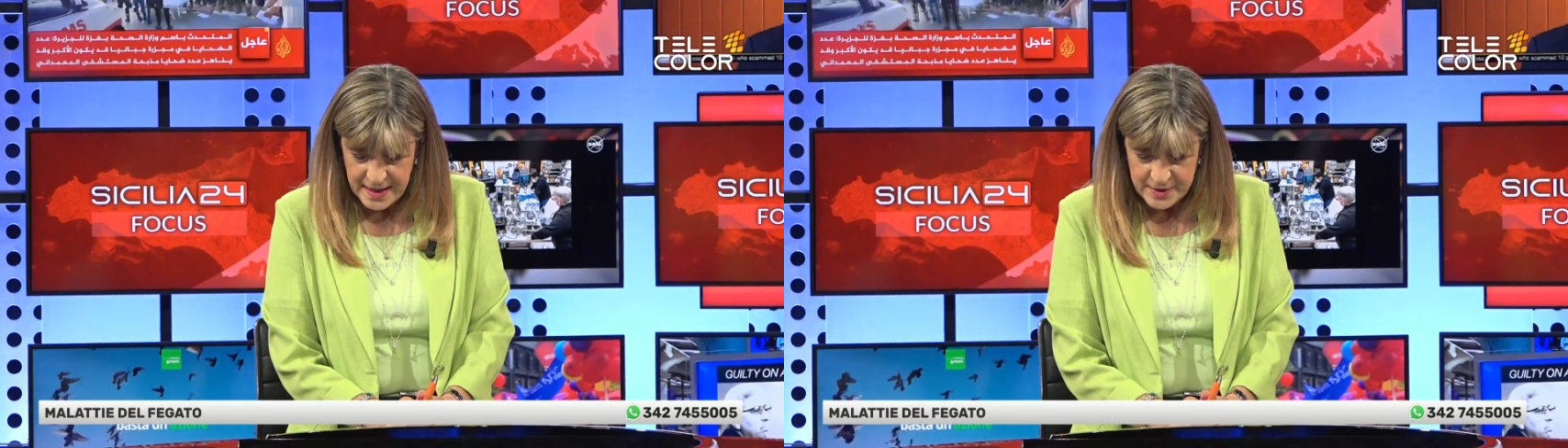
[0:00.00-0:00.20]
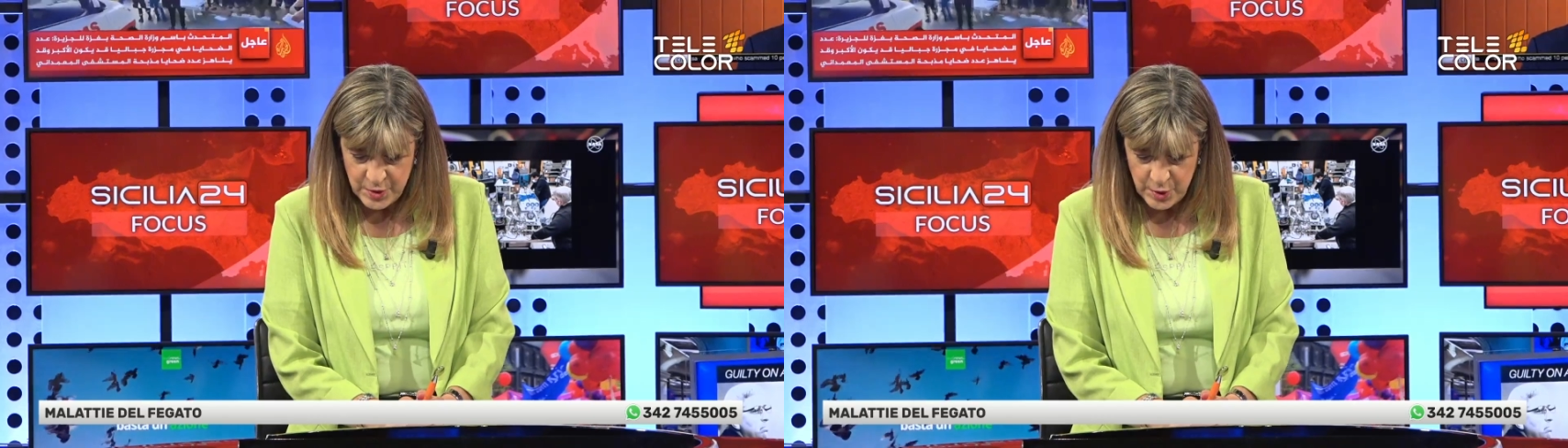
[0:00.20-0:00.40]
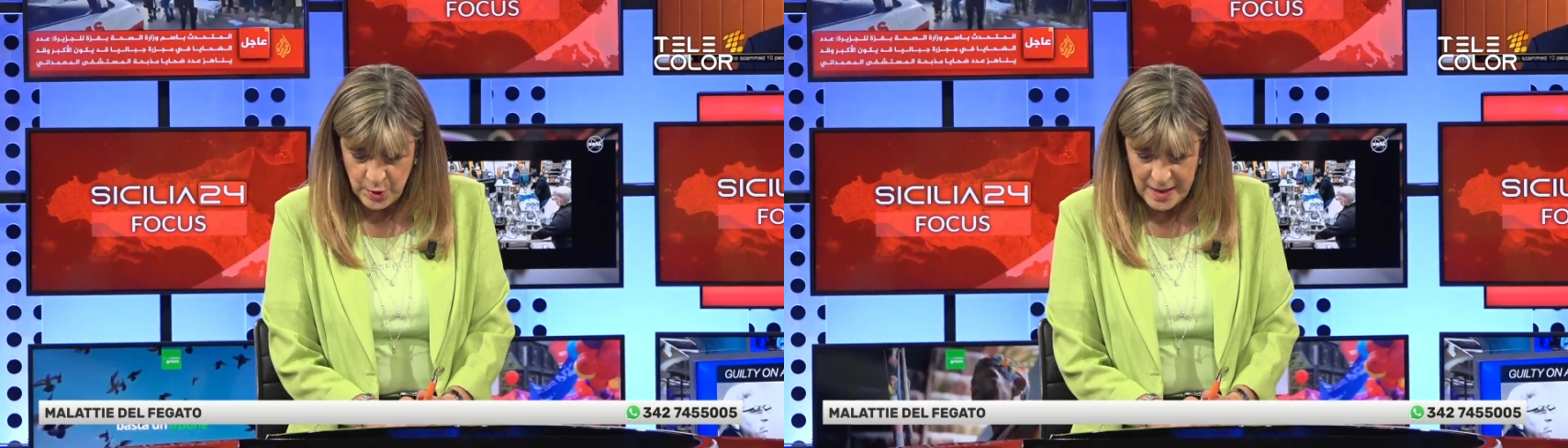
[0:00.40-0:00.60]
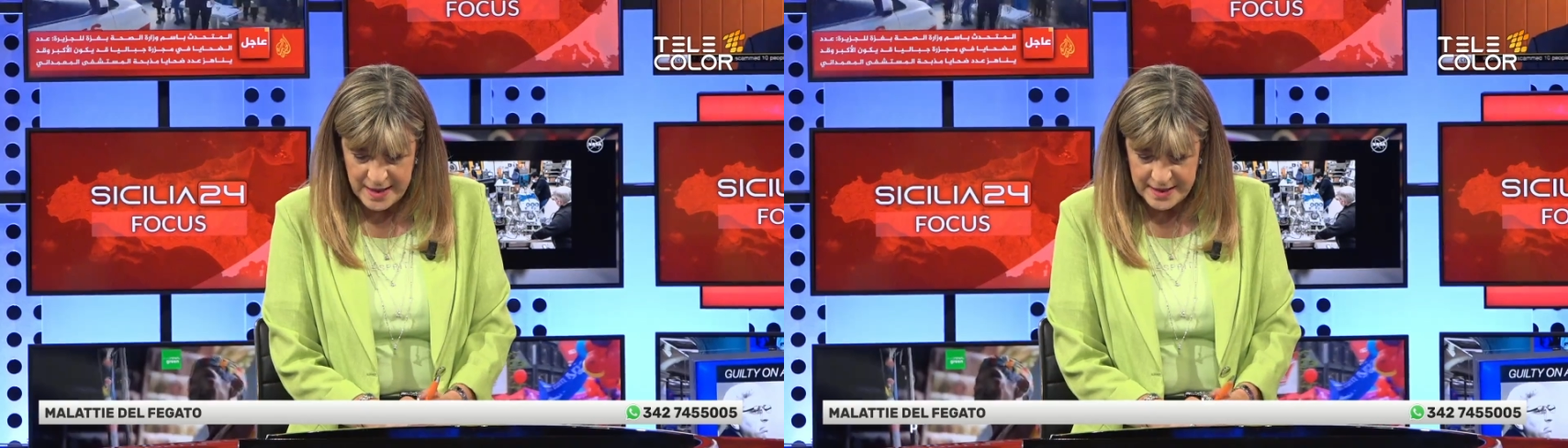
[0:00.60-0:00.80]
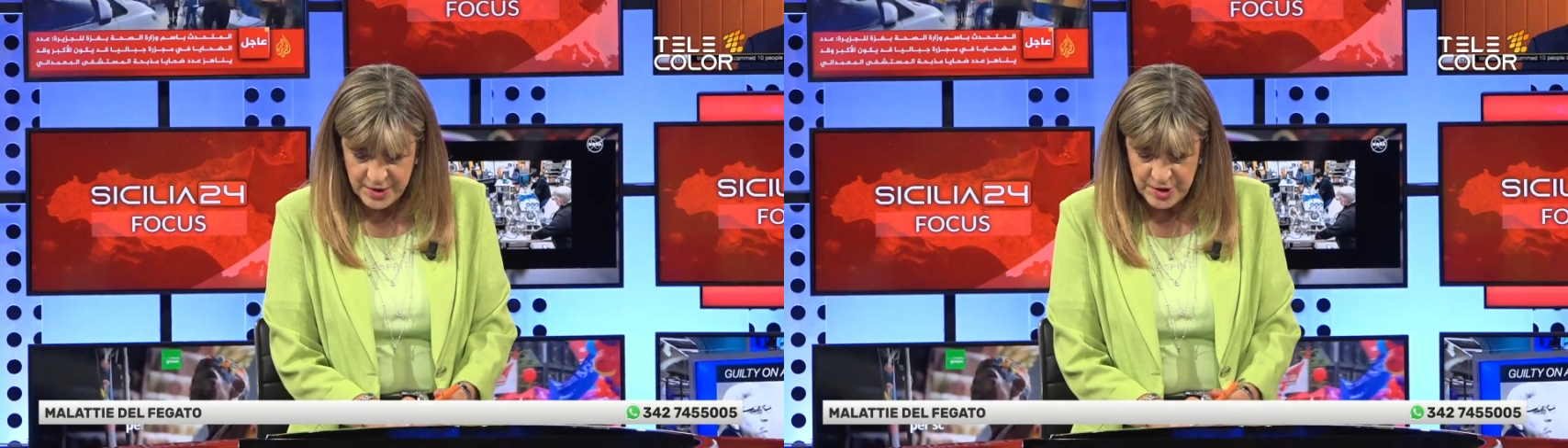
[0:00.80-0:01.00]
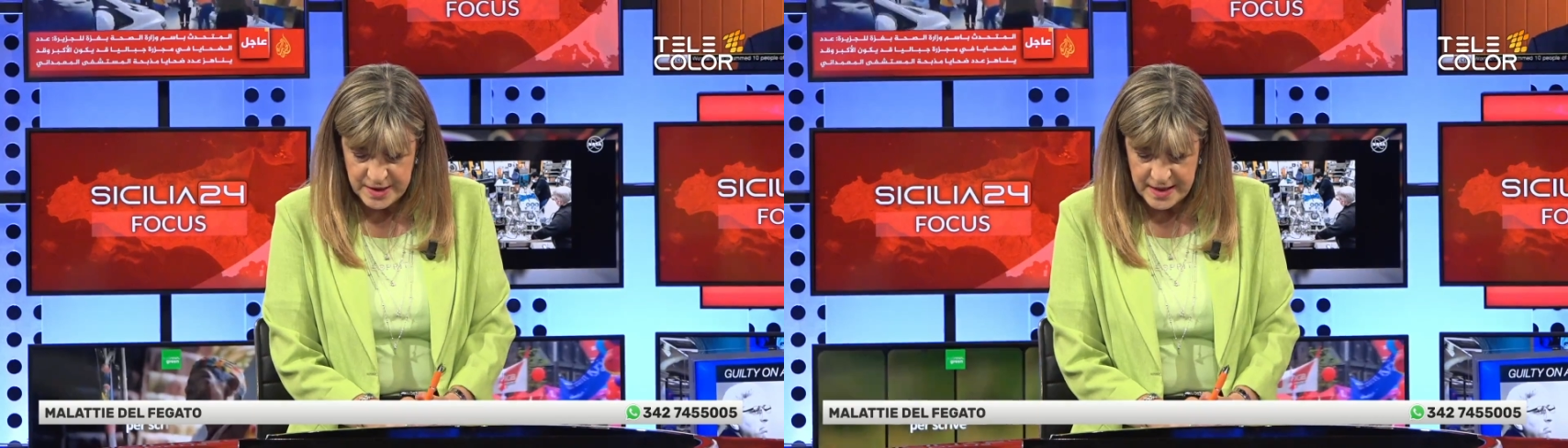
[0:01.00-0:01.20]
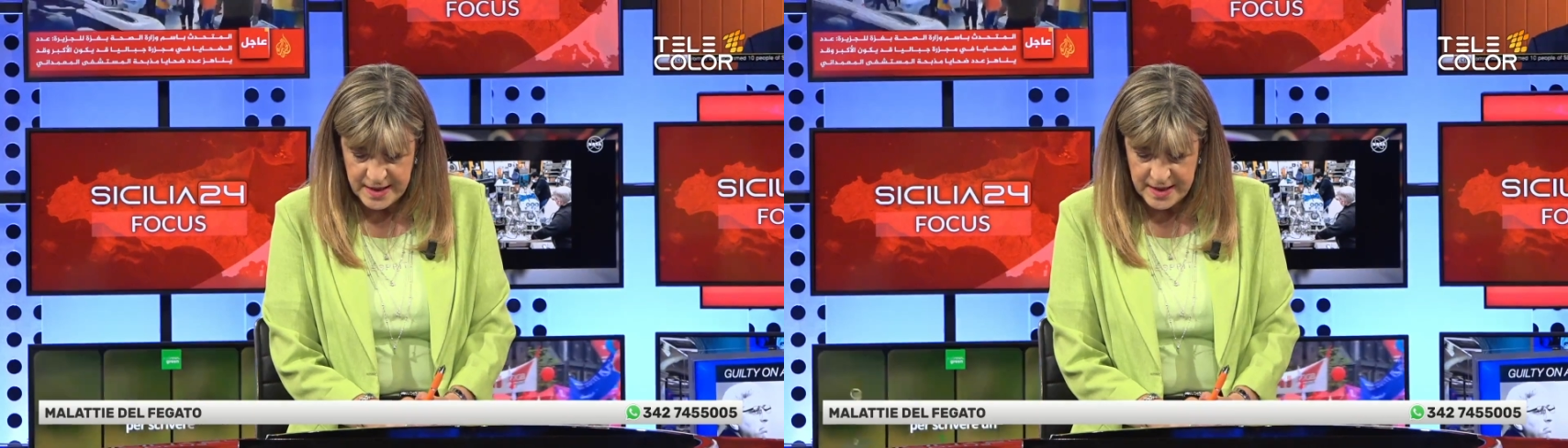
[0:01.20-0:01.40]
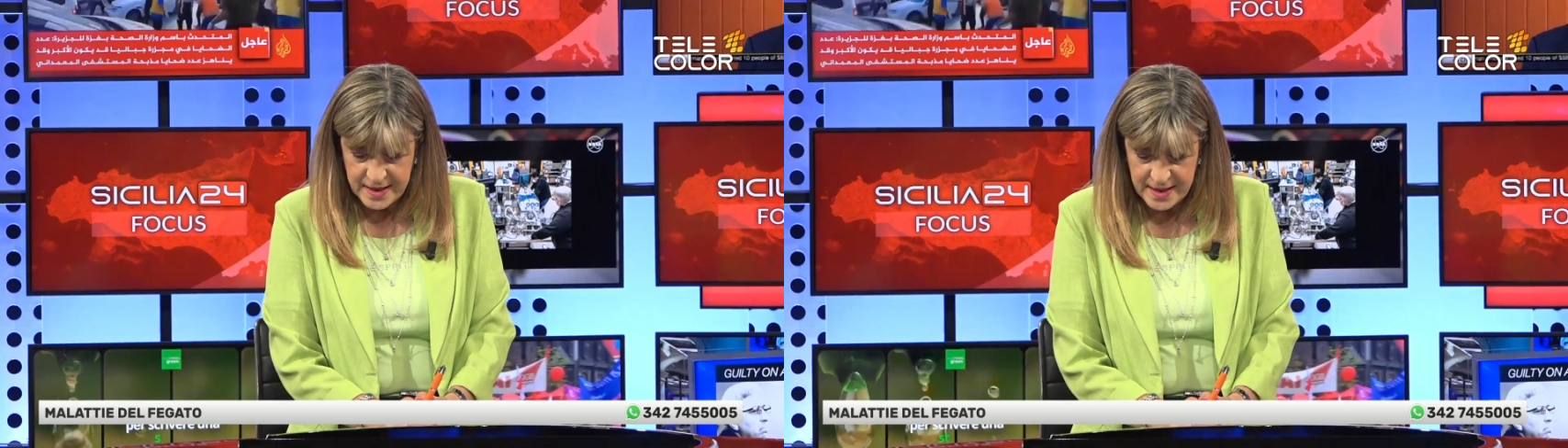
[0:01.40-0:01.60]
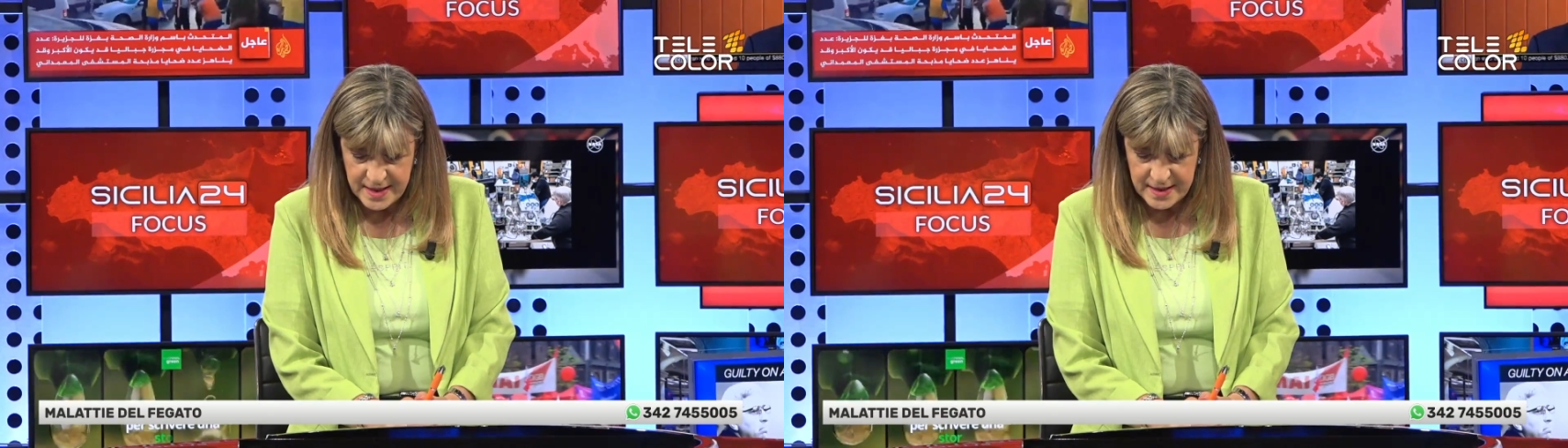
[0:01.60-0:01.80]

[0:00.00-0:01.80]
Sono allergica